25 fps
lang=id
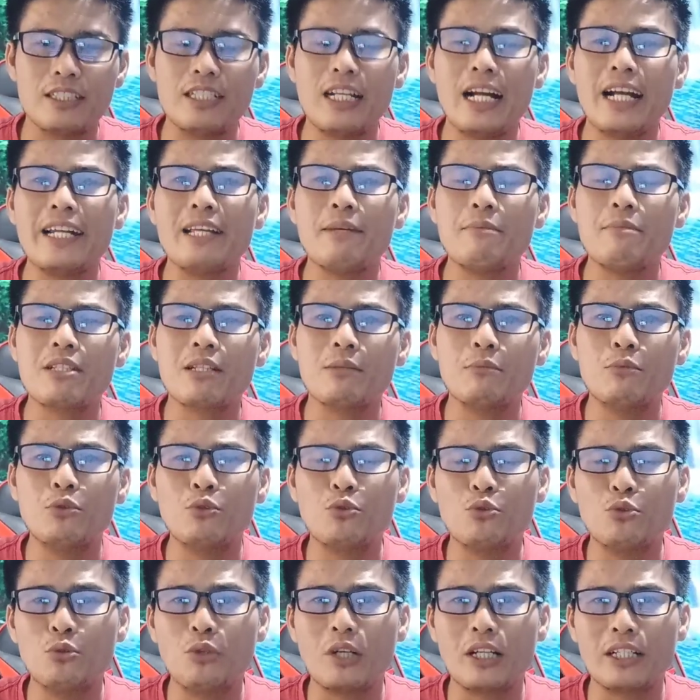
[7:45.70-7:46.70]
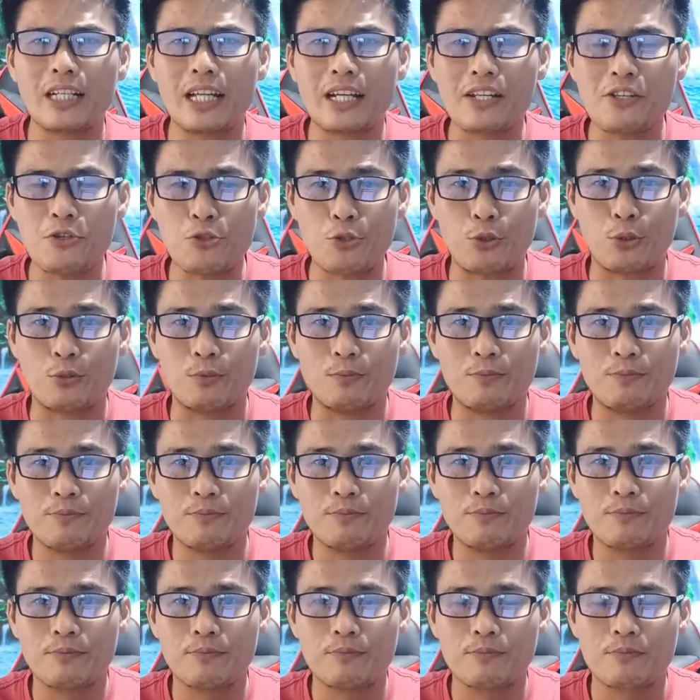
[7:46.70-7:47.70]
Tidak ada yang bisa bunuh Tuhan Aristo.
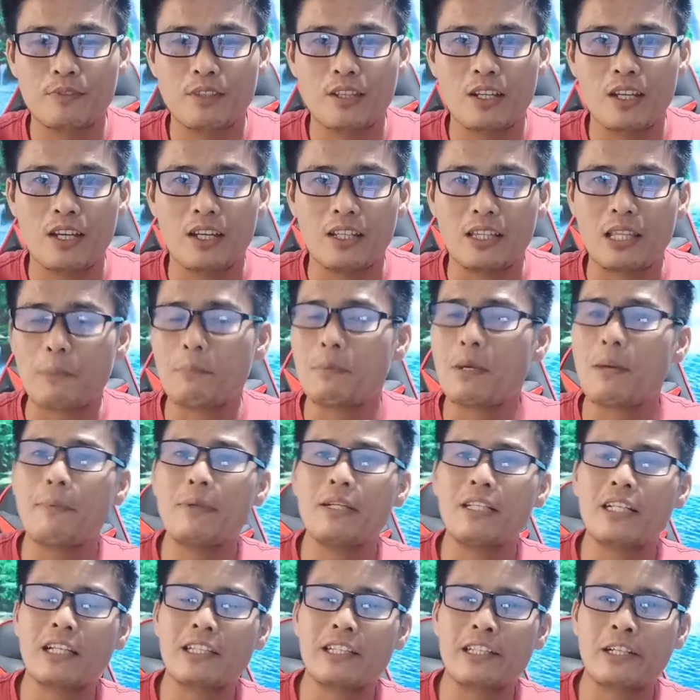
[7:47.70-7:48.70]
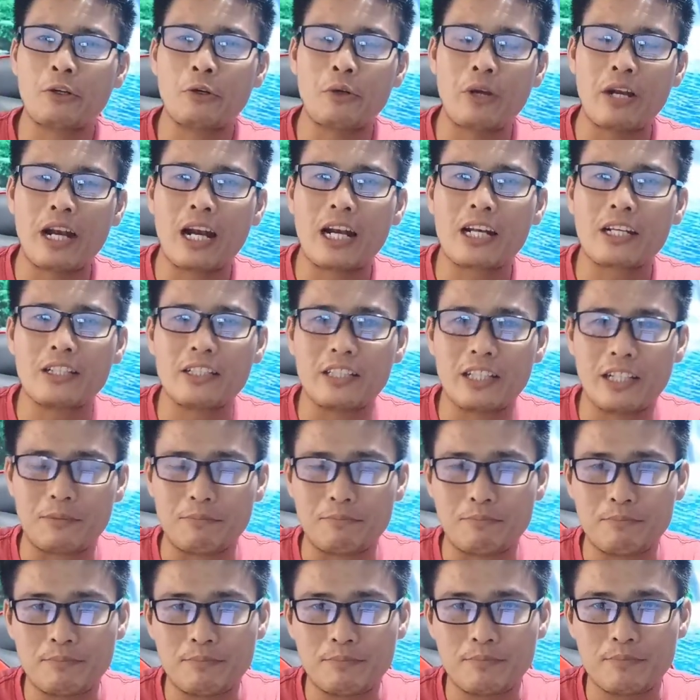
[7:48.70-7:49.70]
Tapi apa dikatakan oleh
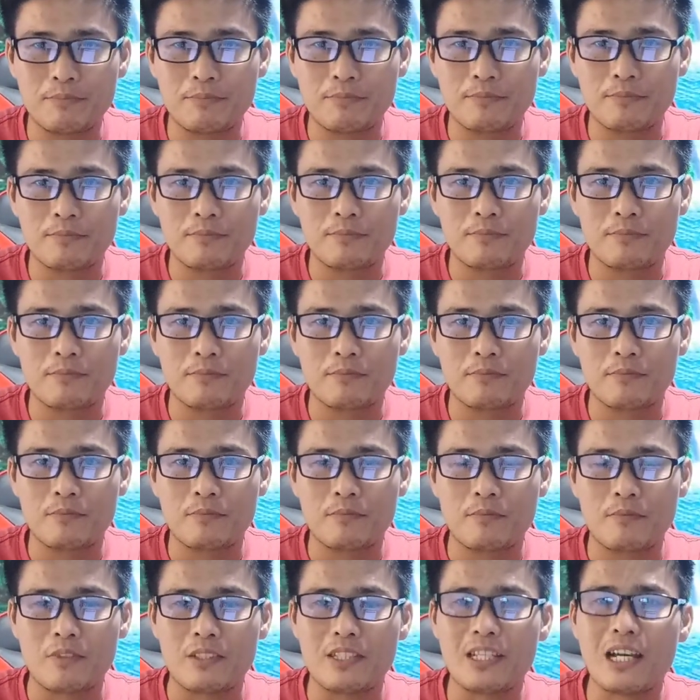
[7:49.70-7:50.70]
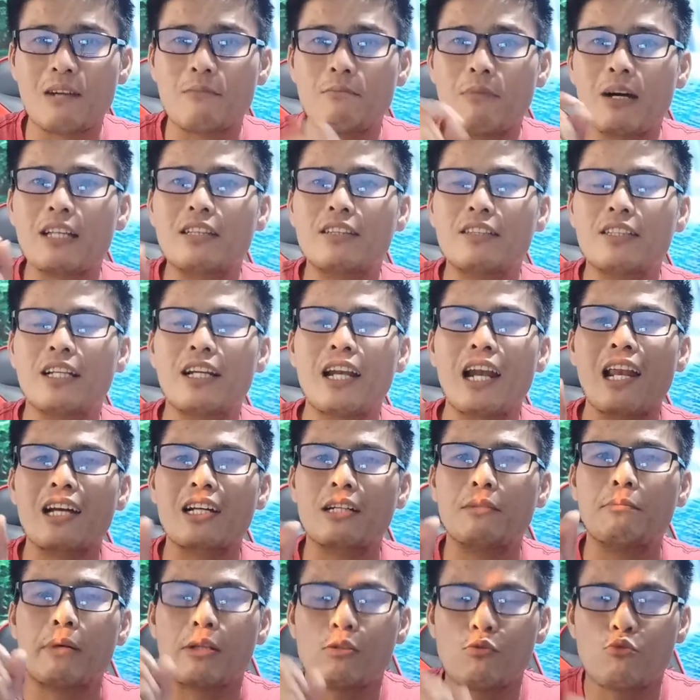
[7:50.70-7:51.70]
Alkitab? Yang mati
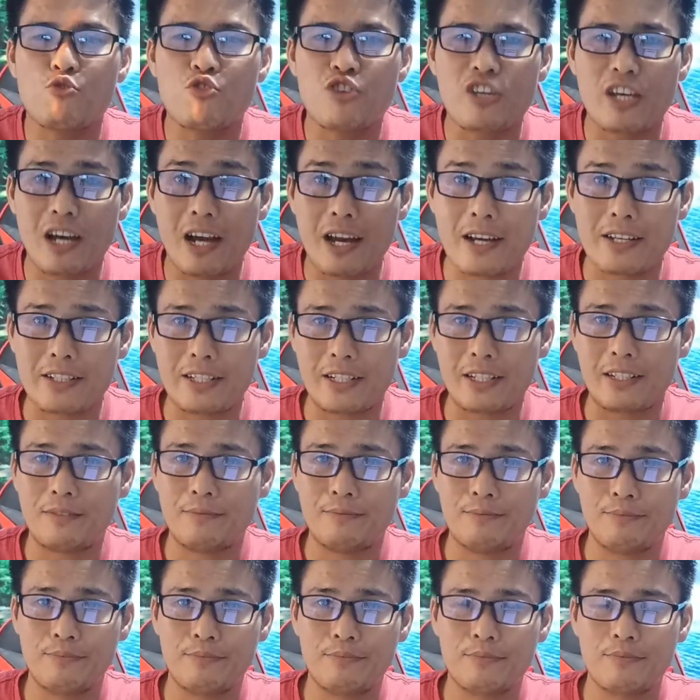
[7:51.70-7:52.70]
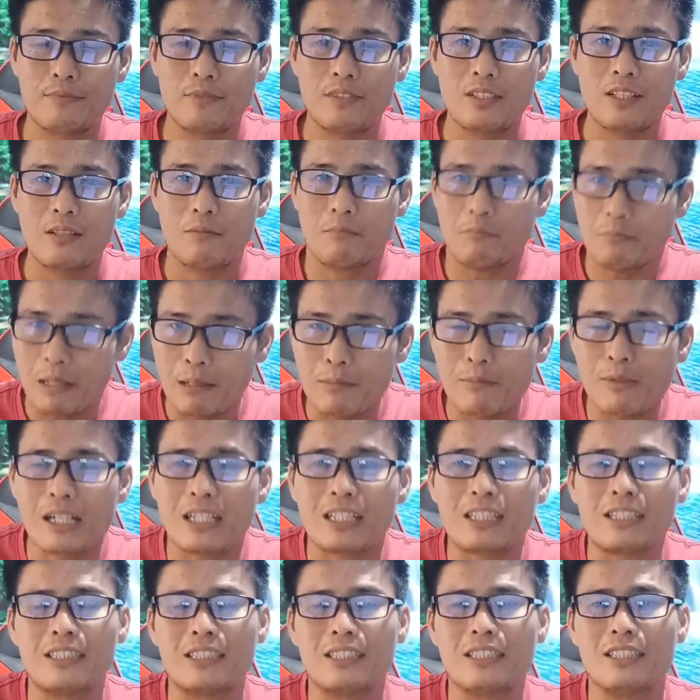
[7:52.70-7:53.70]
adalah kemanusiaannya.
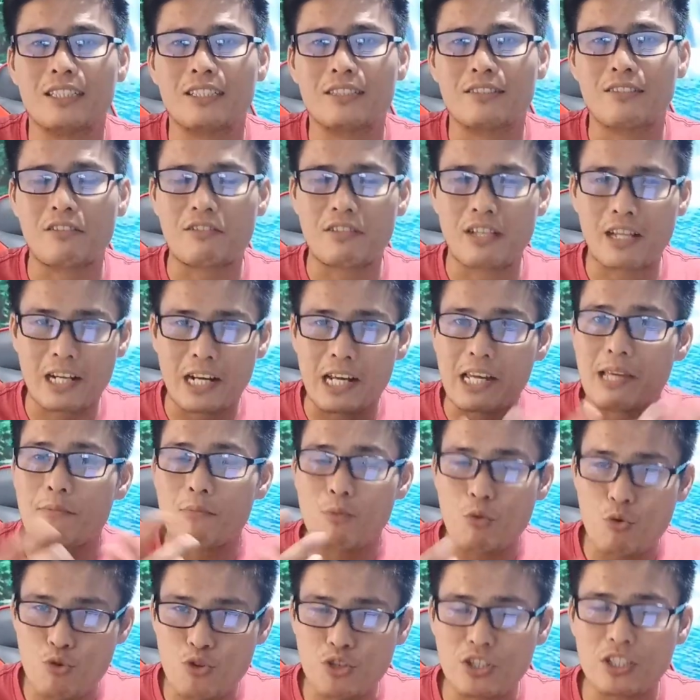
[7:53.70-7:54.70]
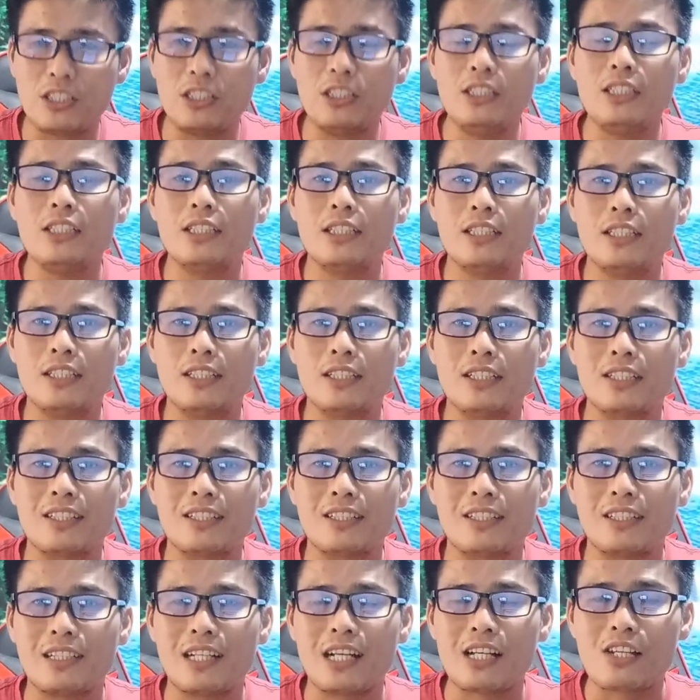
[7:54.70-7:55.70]
Memang secara emosi
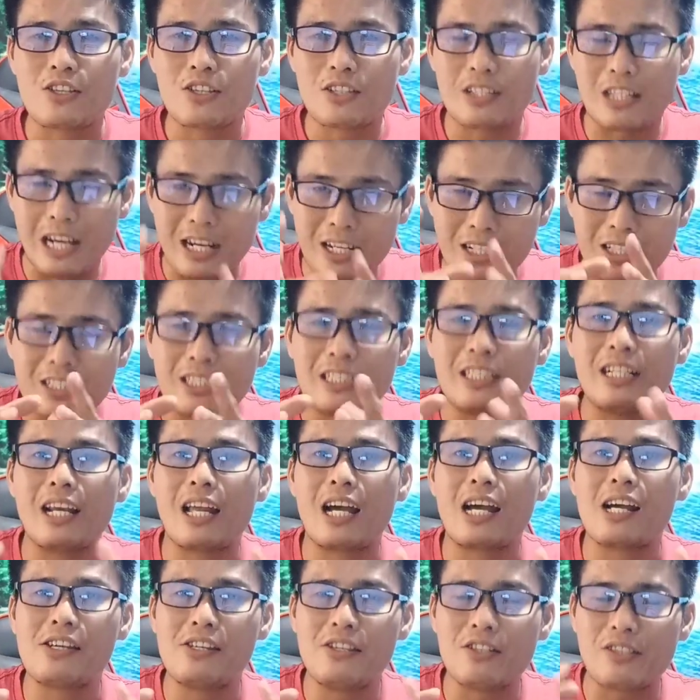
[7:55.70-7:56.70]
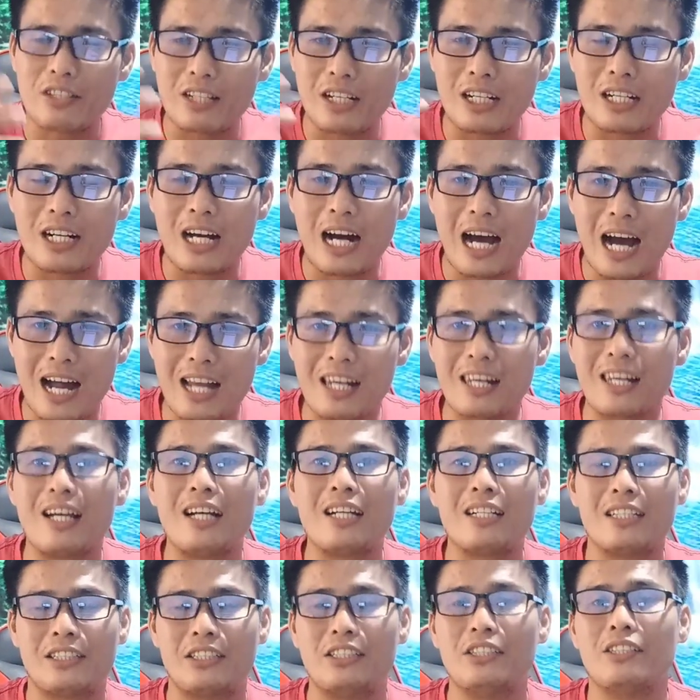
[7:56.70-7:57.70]
ya sang ilahi sang
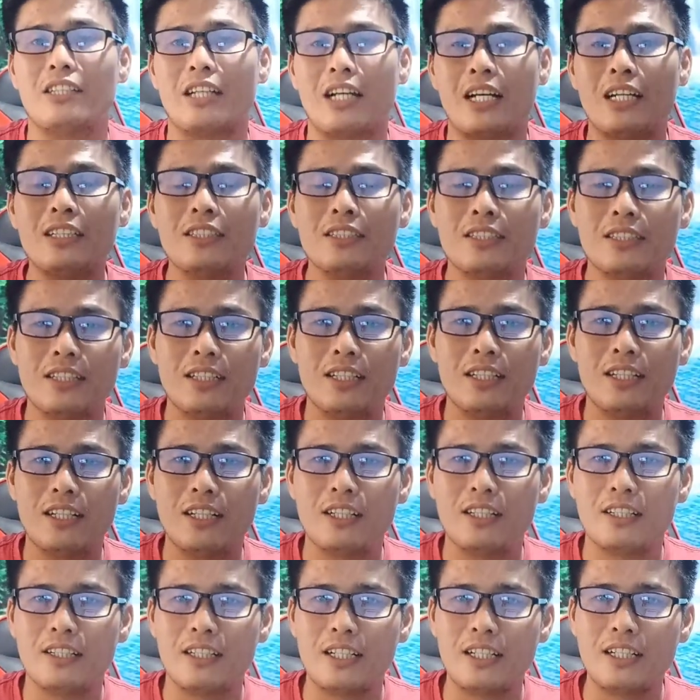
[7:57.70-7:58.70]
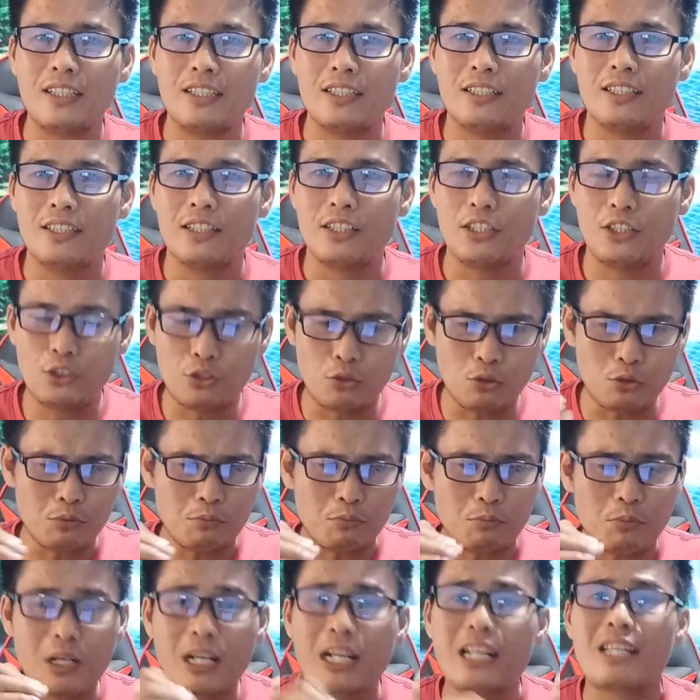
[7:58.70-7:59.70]
Allah kita ya itu
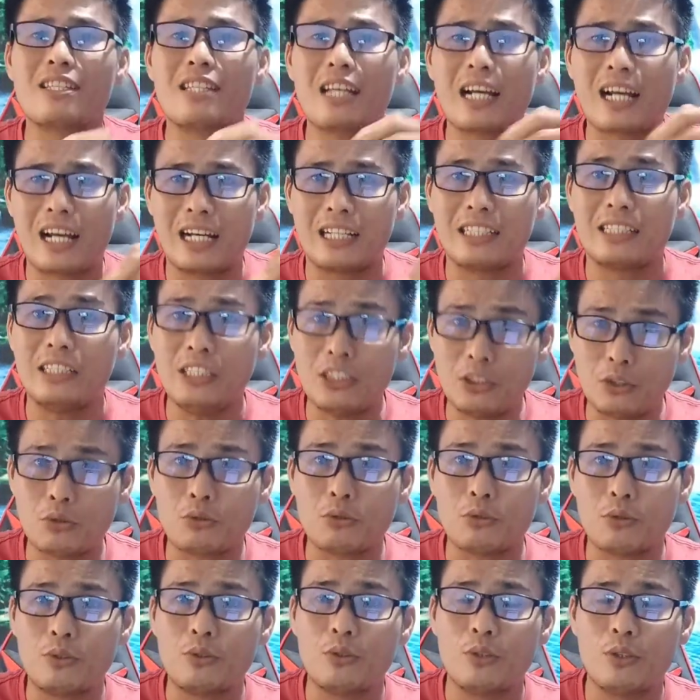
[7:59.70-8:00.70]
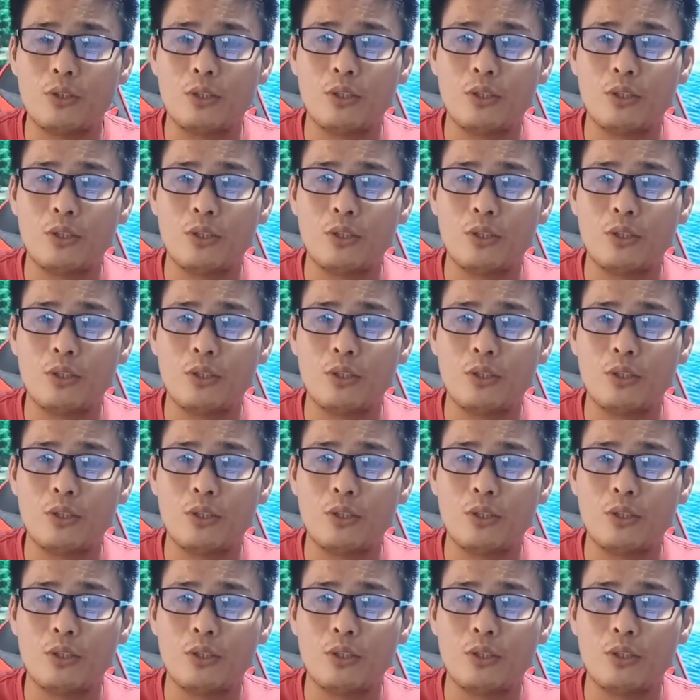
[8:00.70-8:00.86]
merasakan itu